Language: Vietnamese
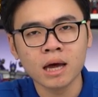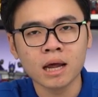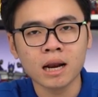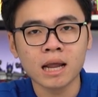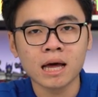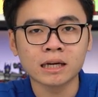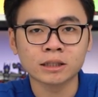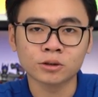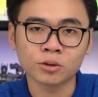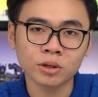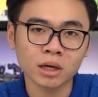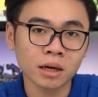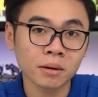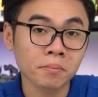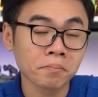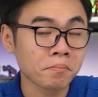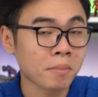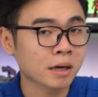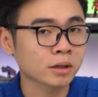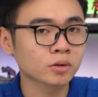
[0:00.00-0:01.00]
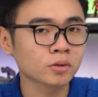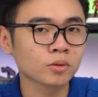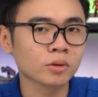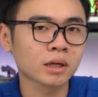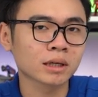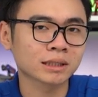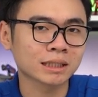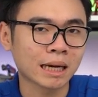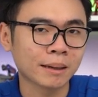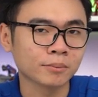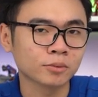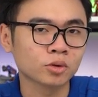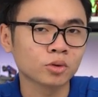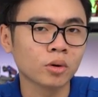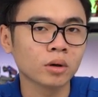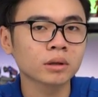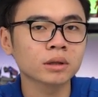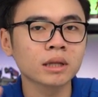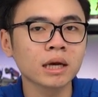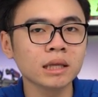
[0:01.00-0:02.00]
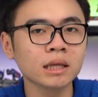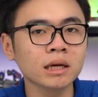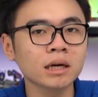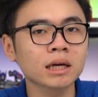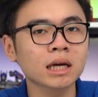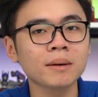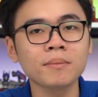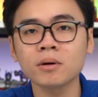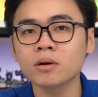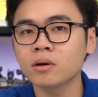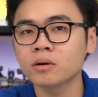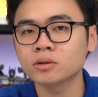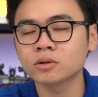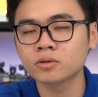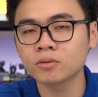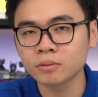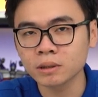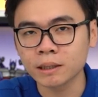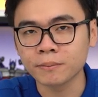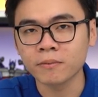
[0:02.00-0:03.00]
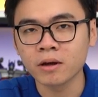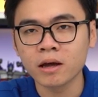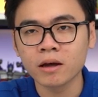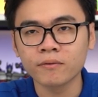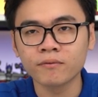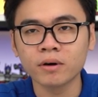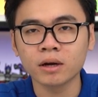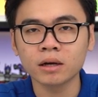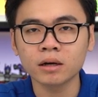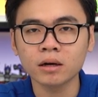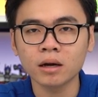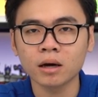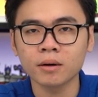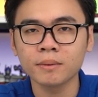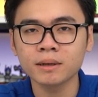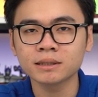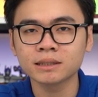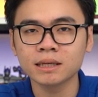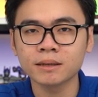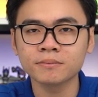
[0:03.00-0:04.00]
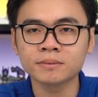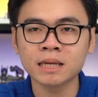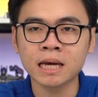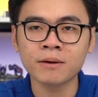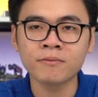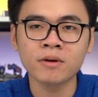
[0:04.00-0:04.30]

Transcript: là số nhân mặc dù được giảm xuống, thế nhưng cái mức độ xung nhịp vẫn ở mức xem.